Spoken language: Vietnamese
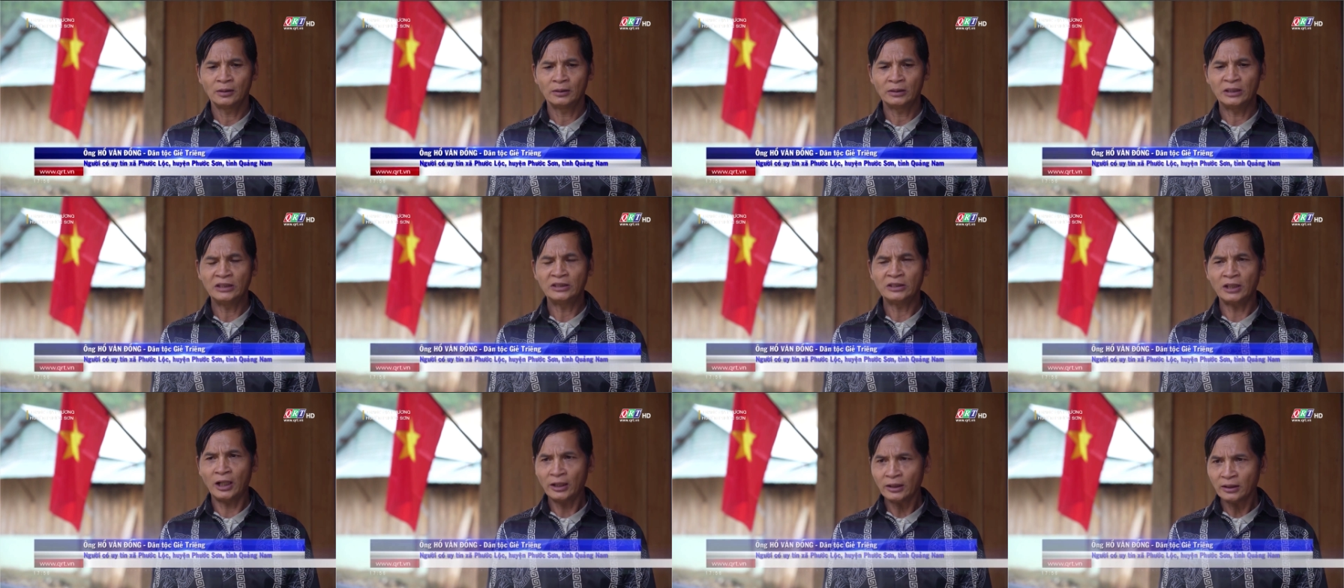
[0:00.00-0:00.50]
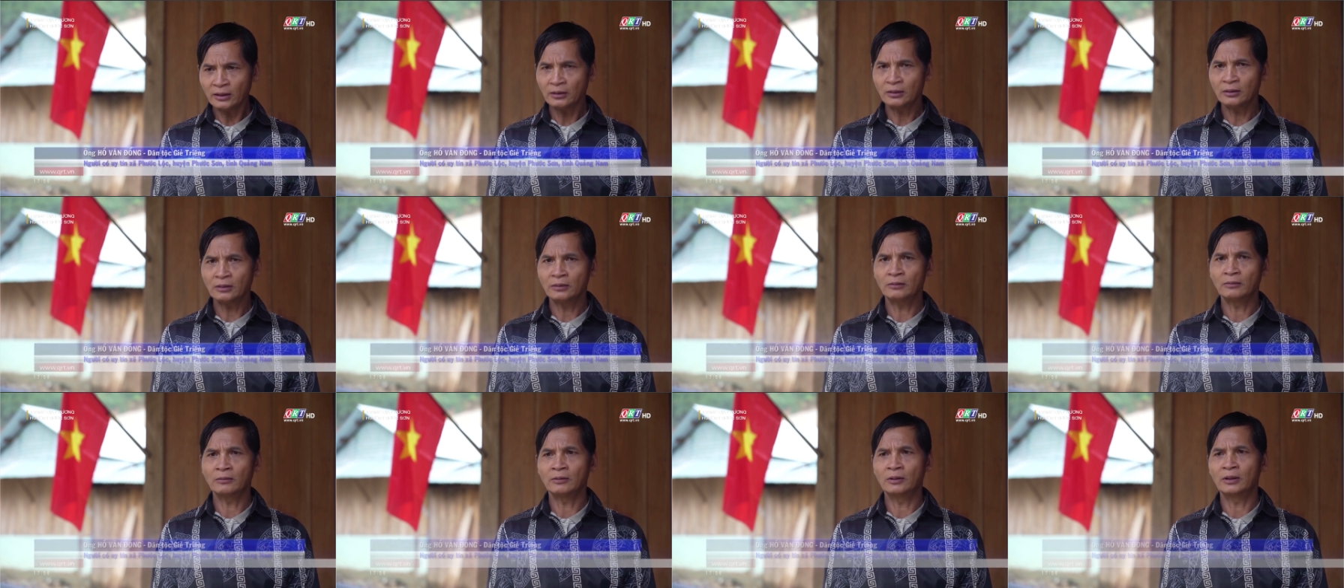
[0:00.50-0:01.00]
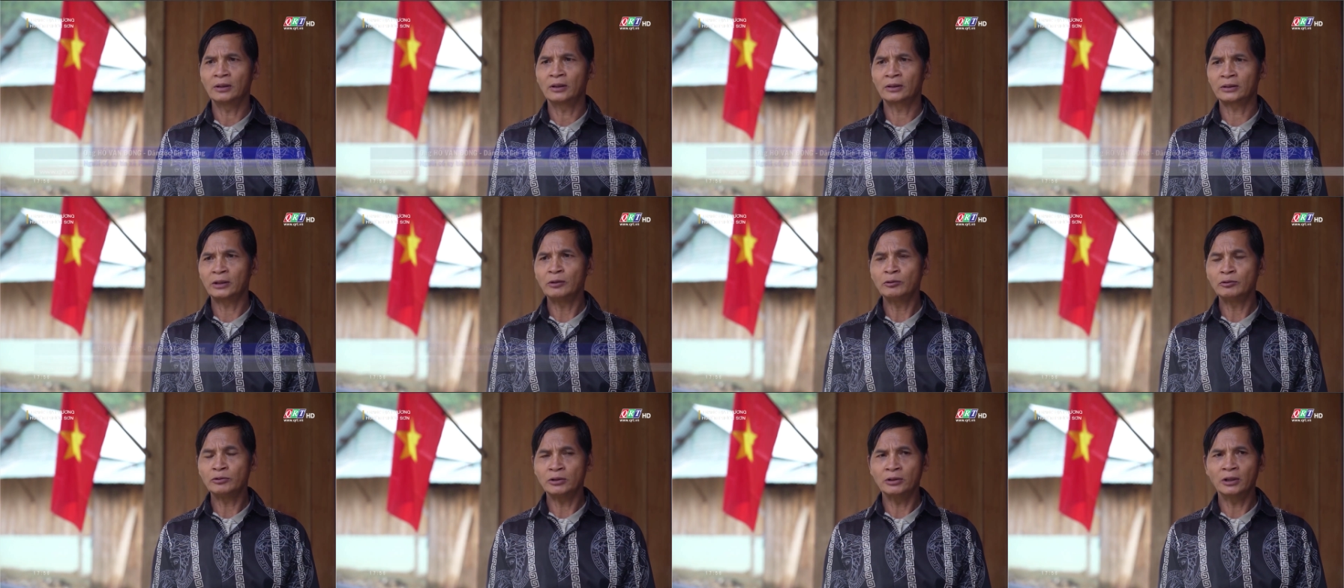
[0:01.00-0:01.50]
thị trấn
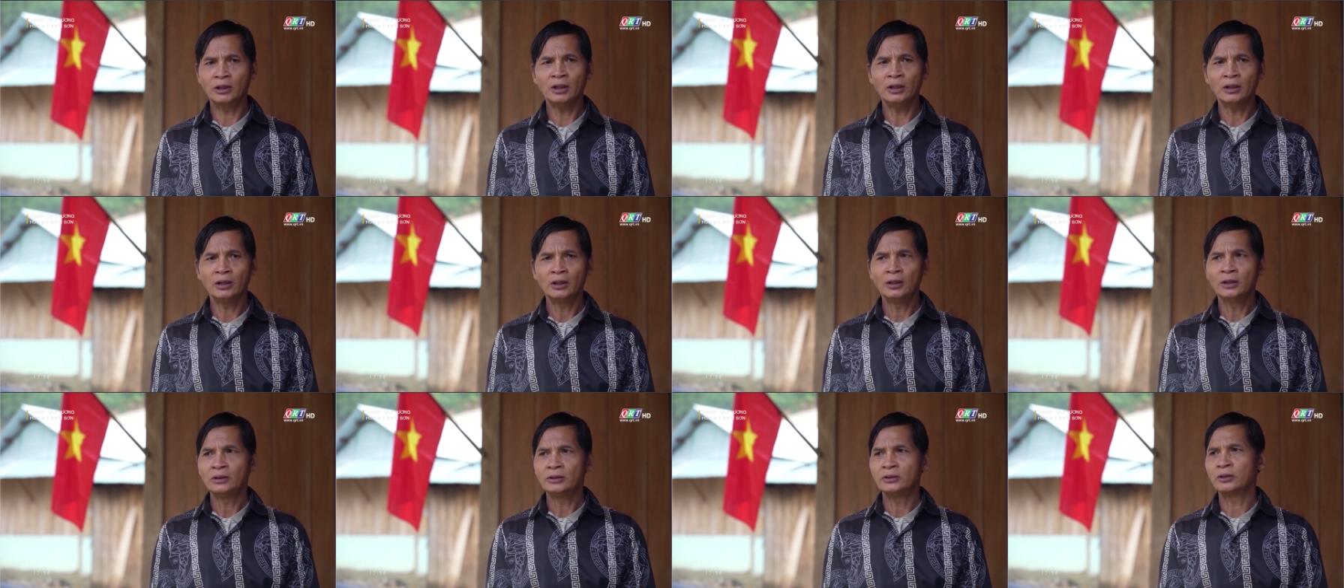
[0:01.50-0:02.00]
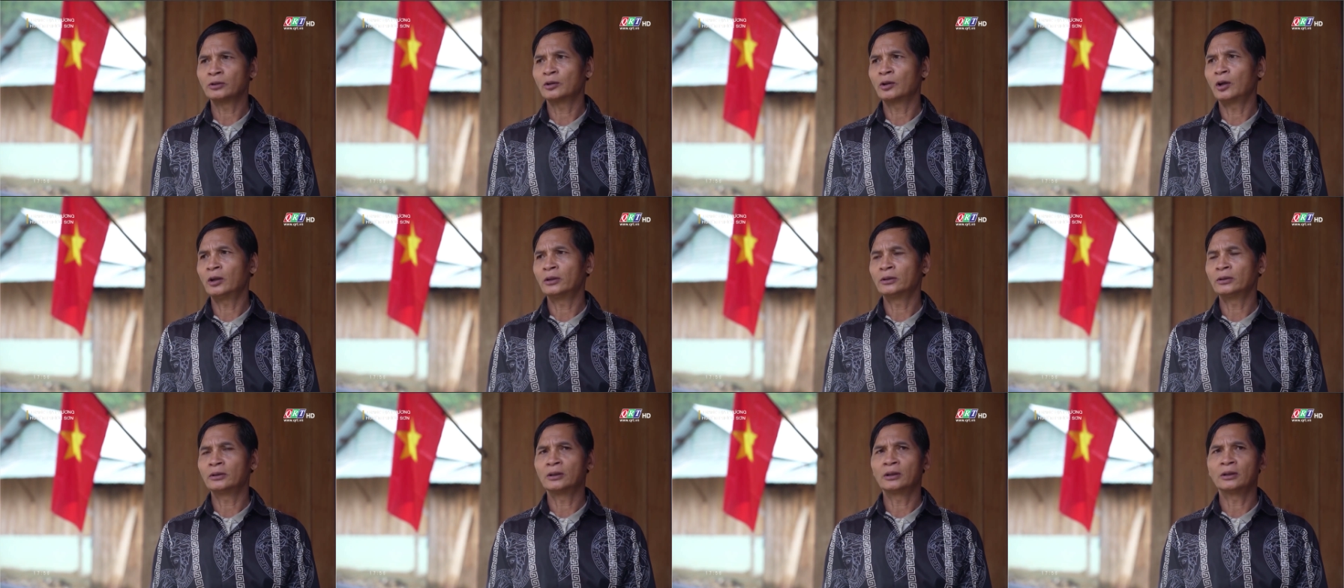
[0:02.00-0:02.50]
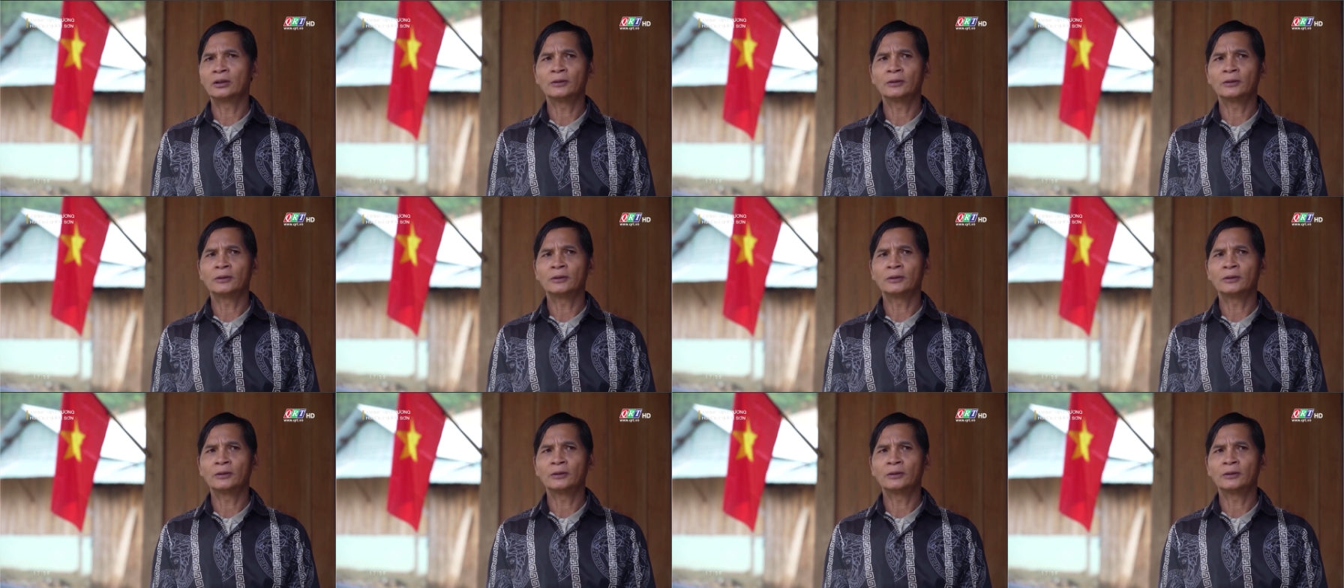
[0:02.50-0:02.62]
cứu chữa, chứ còn